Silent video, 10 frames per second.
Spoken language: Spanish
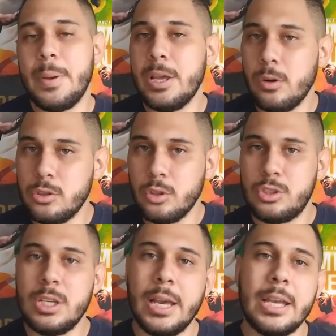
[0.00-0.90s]
Pero
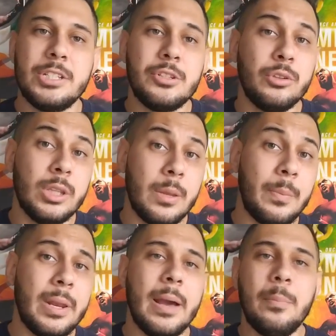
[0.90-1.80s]
Justin Gaelli no
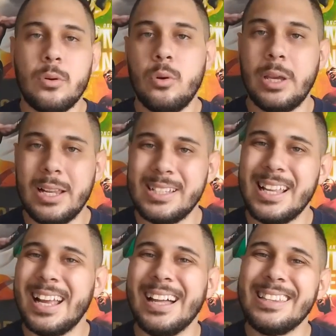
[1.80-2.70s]
tiene pelea por lo que él
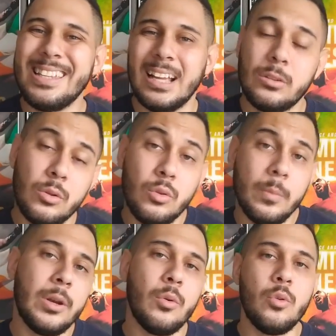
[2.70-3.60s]
es el candidato
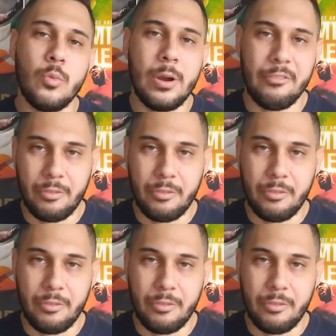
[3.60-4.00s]
número uno a